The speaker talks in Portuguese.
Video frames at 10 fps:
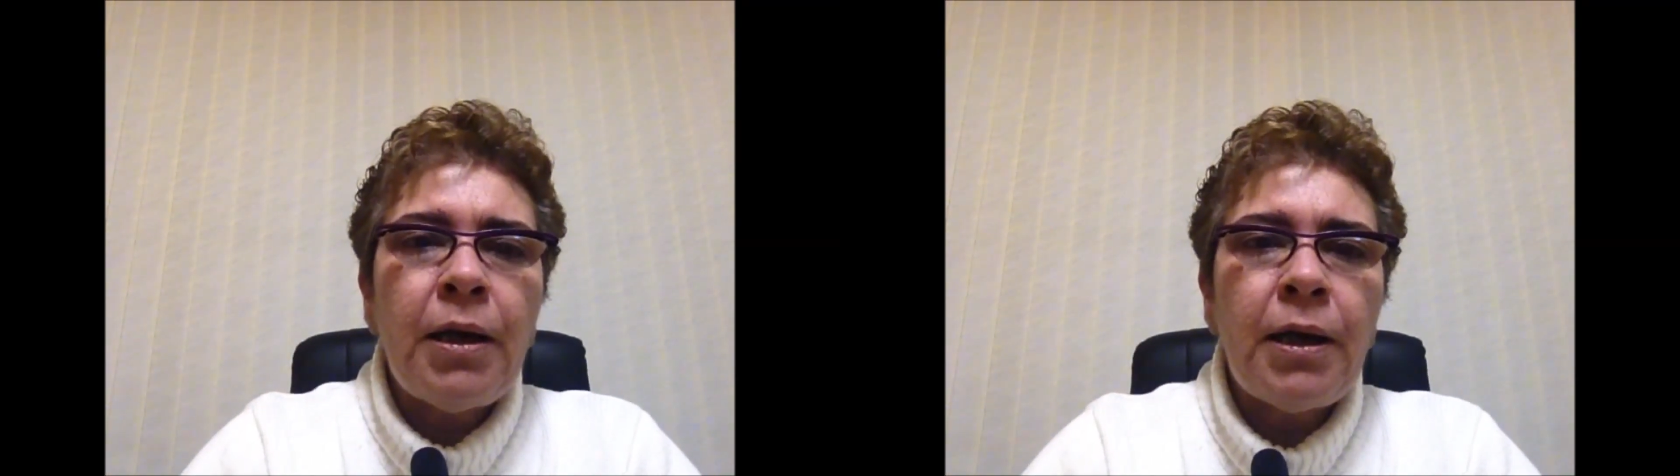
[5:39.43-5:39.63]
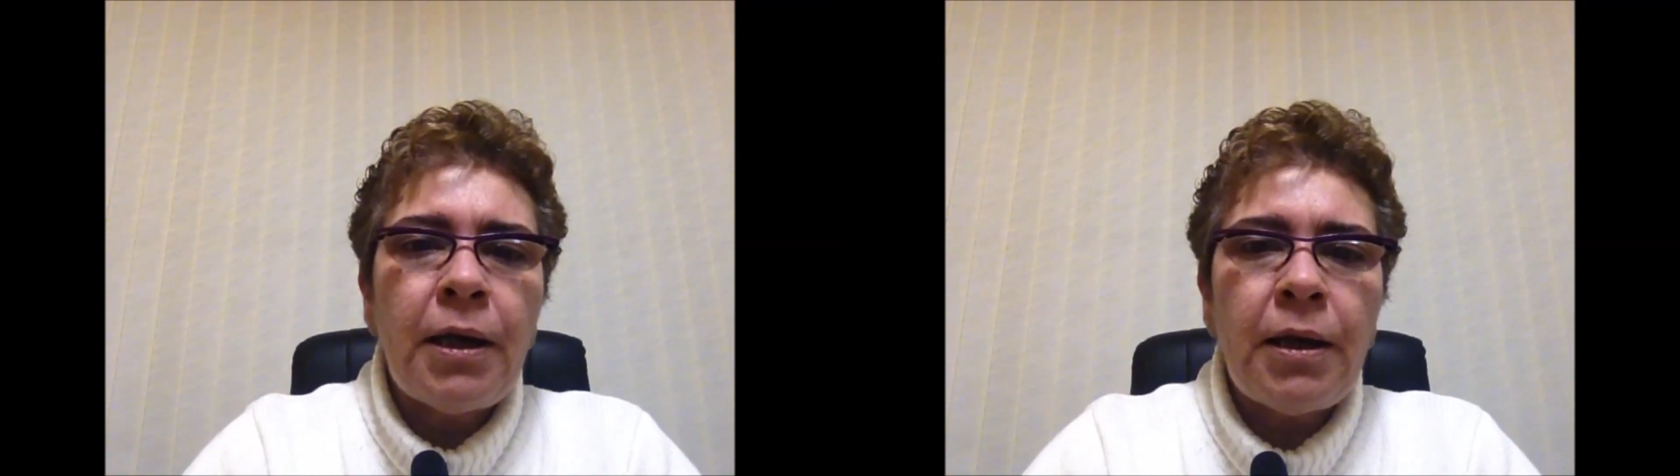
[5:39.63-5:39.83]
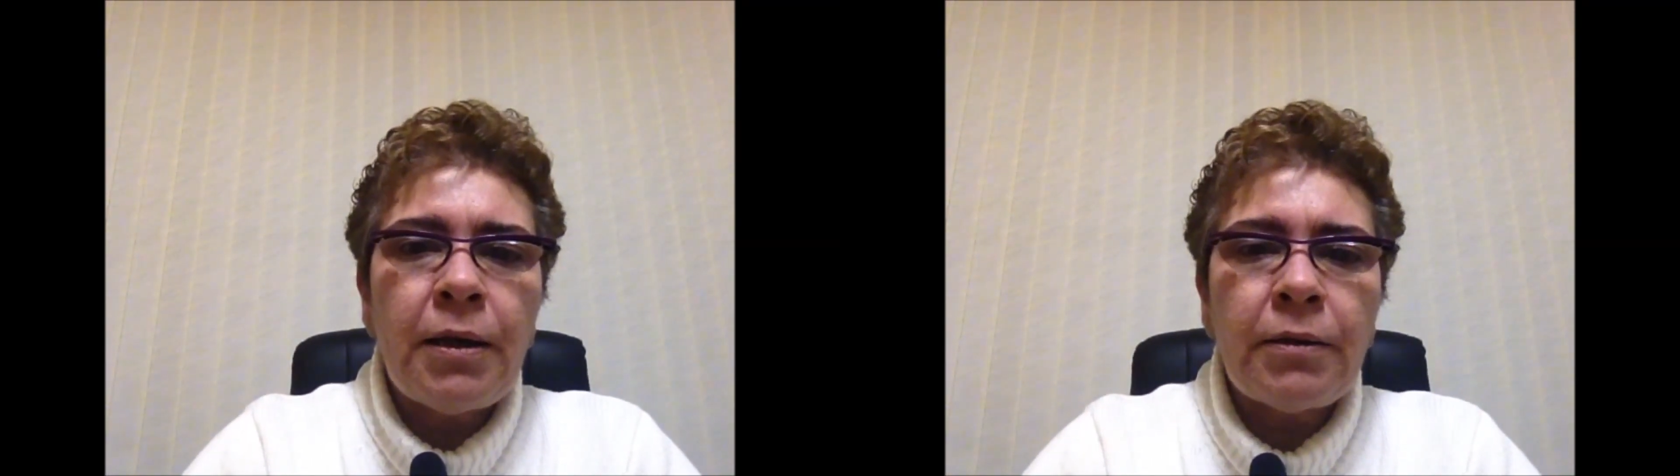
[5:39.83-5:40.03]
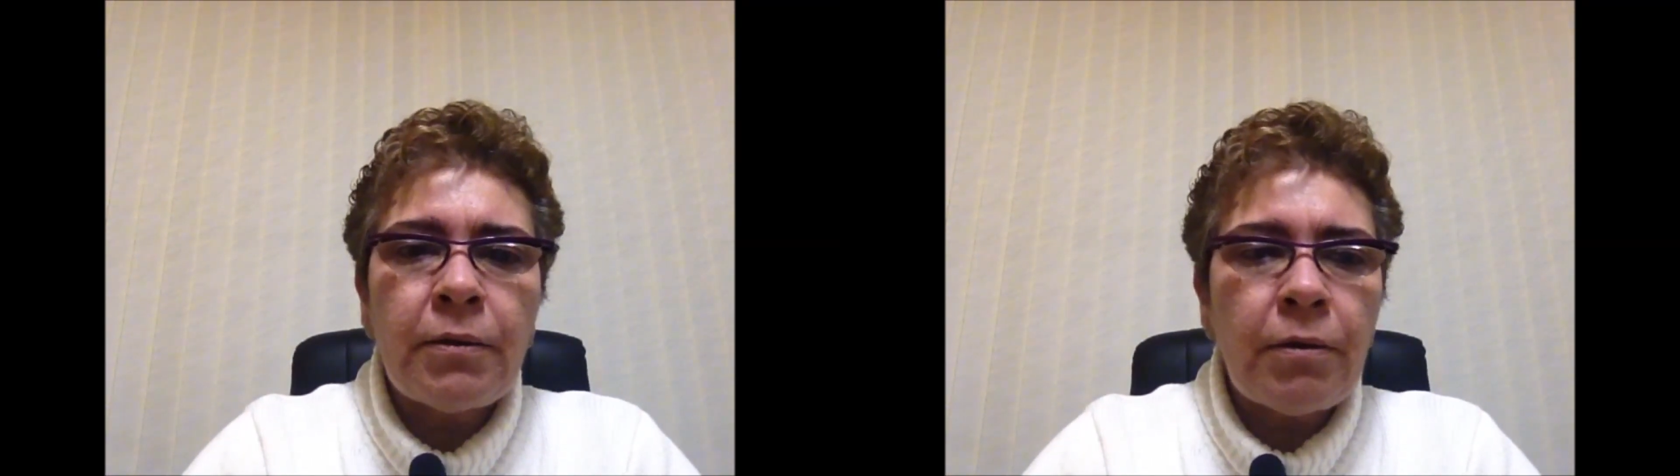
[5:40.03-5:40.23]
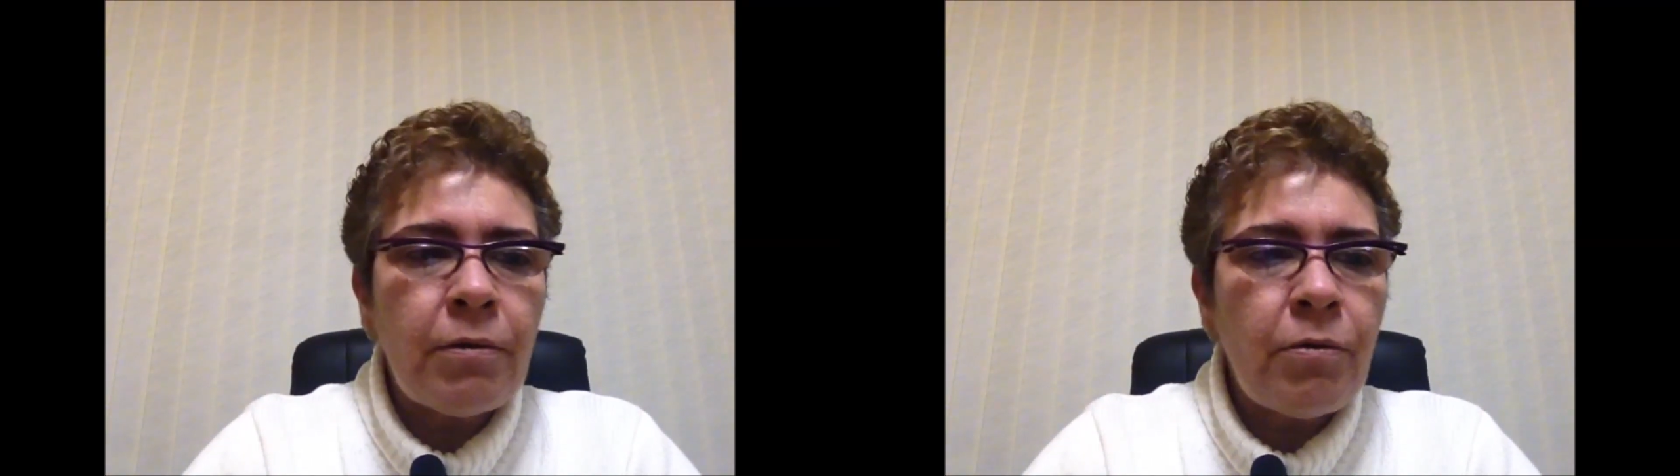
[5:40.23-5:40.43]

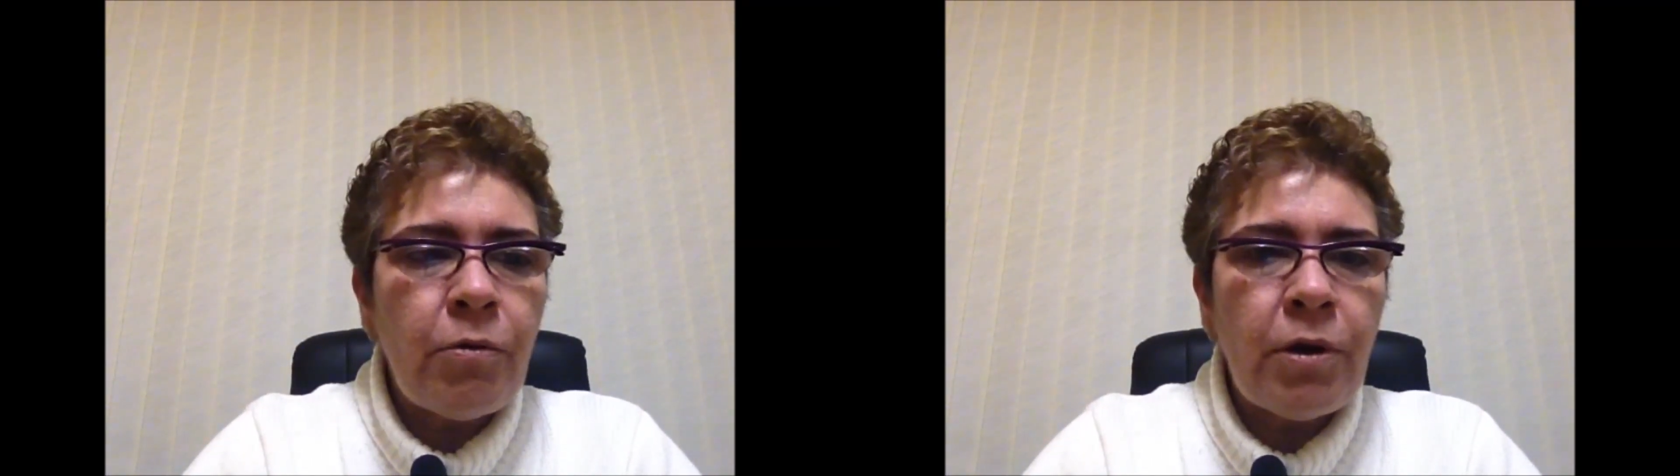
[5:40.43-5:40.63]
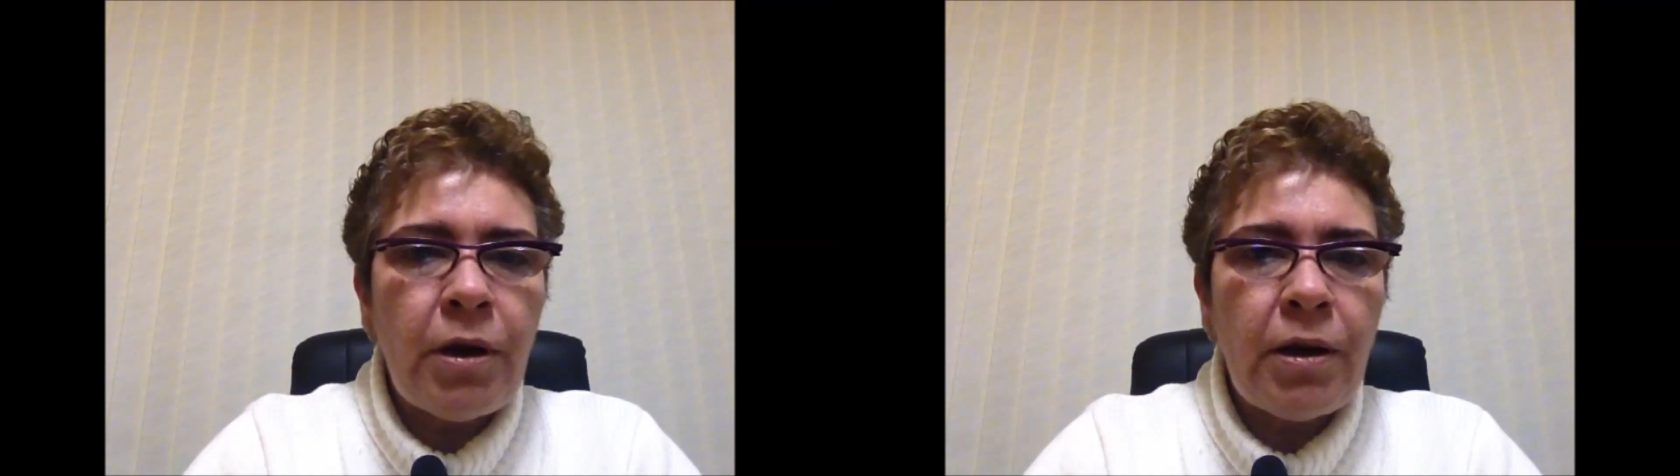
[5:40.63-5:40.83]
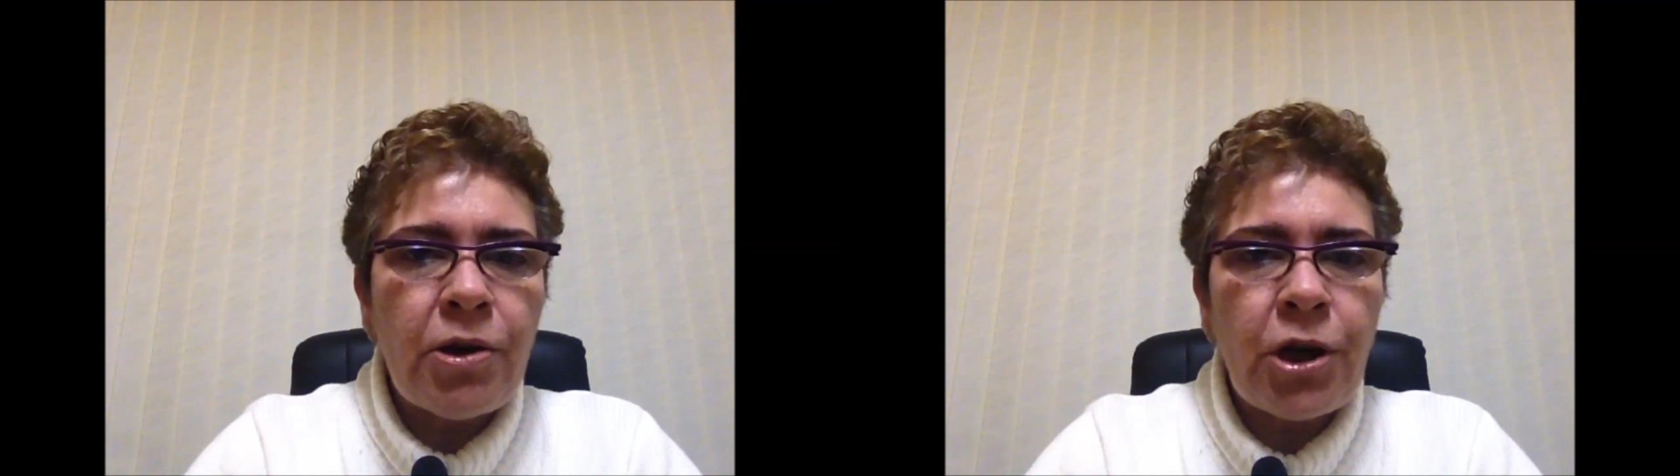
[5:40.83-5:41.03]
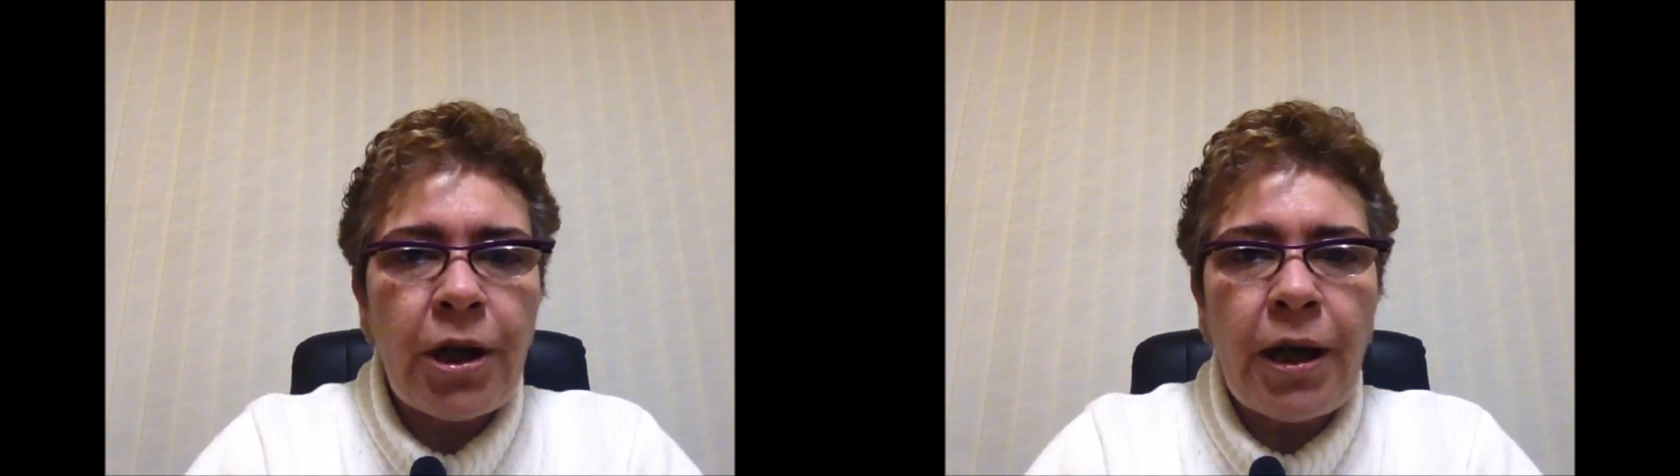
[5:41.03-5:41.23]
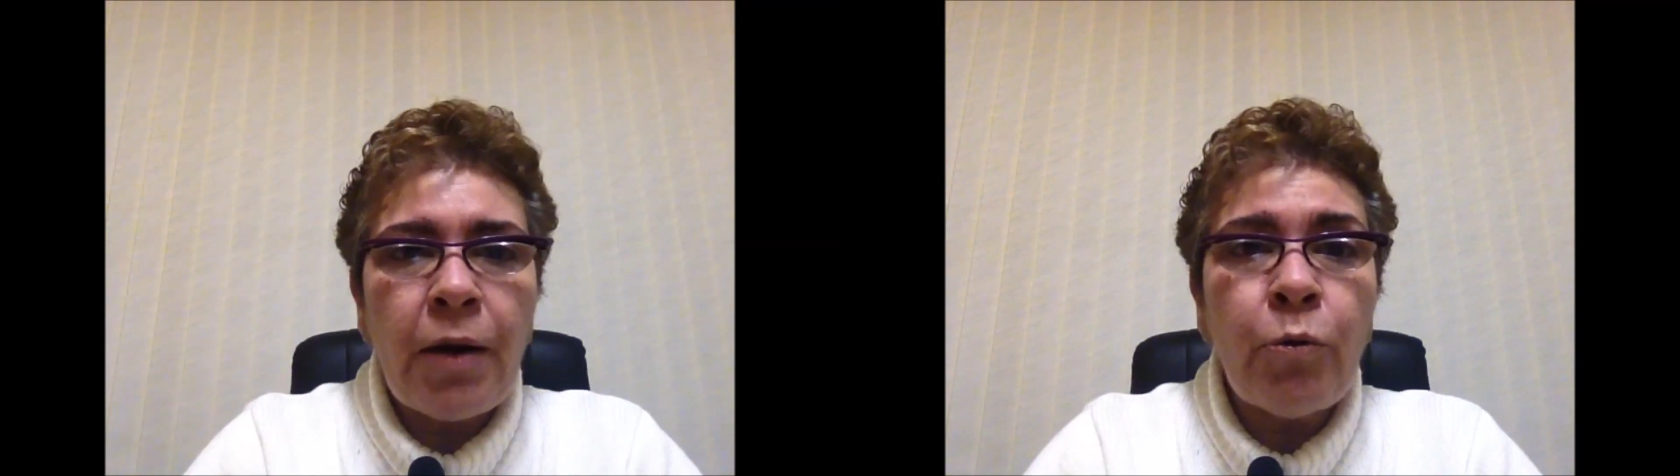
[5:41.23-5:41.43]
Ah,
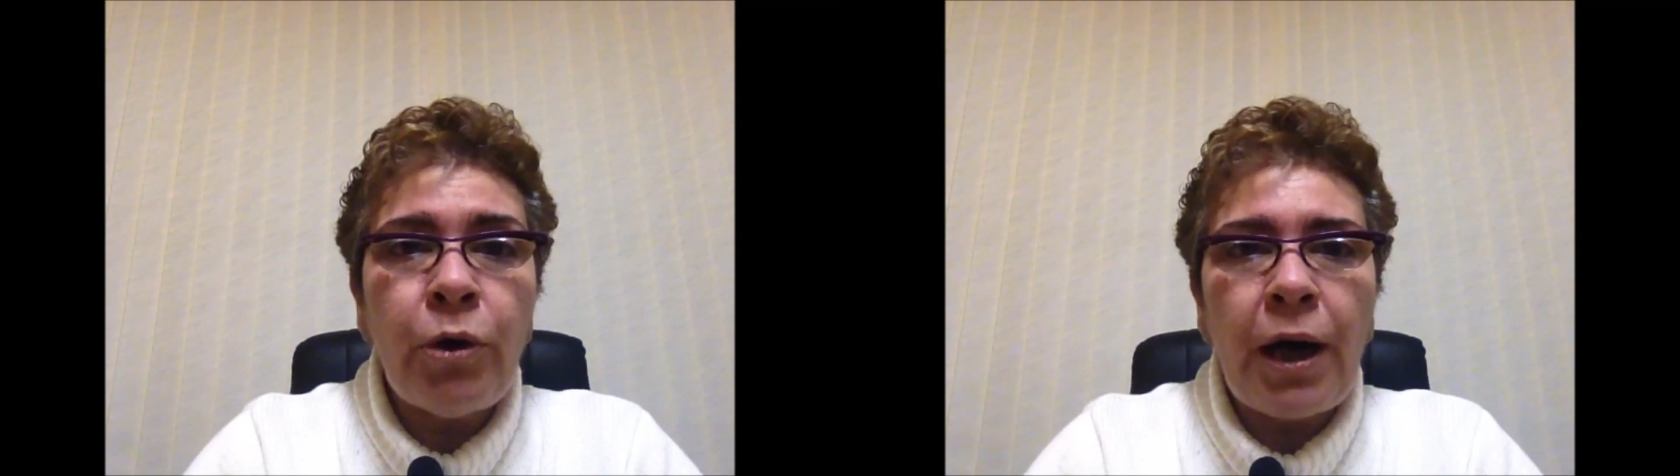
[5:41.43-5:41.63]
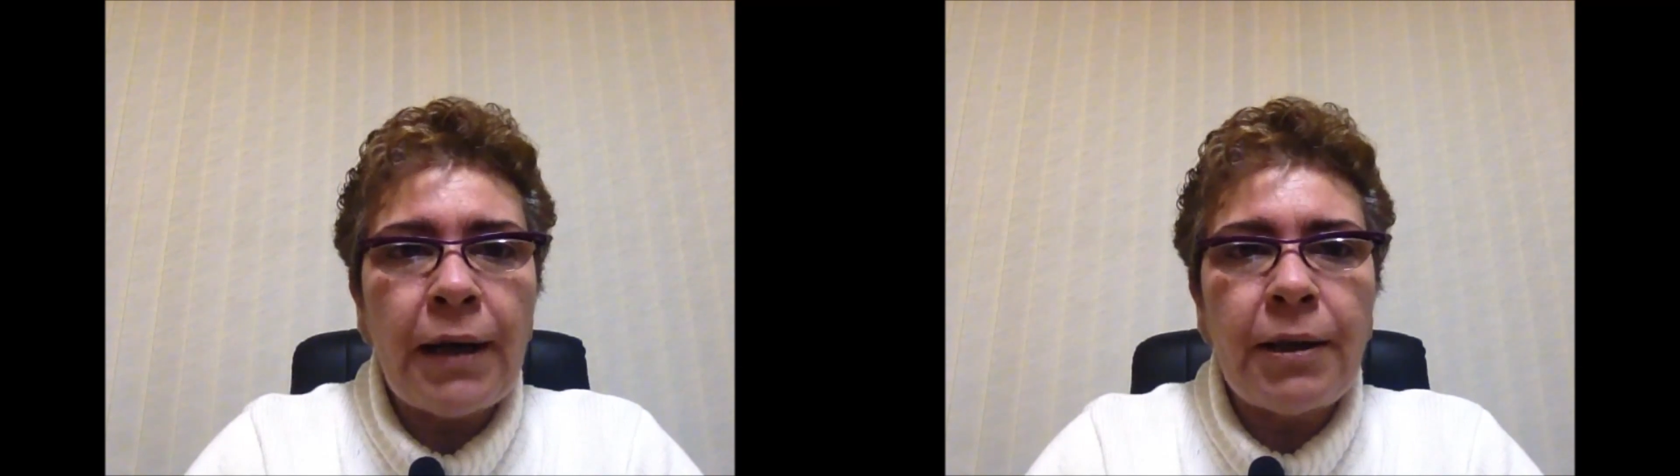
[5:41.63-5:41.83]
cheguei a curar a